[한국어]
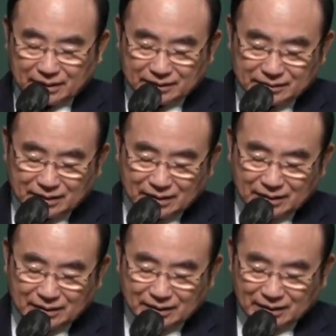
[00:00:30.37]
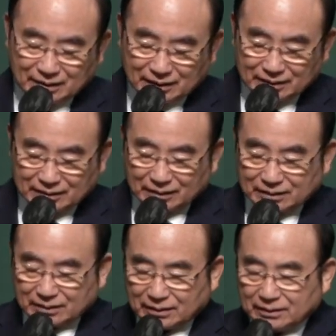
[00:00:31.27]
그 제가 참
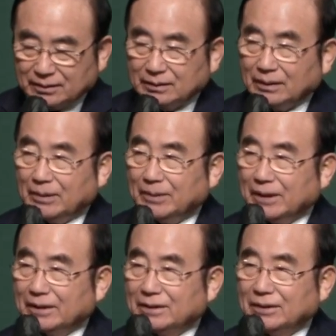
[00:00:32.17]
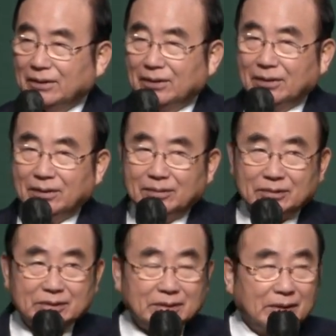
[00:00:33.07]
큰 응답을 받았어요.
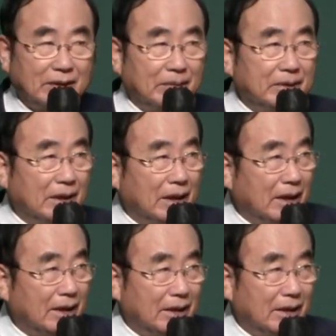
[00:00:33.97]
무슨 응답이냐?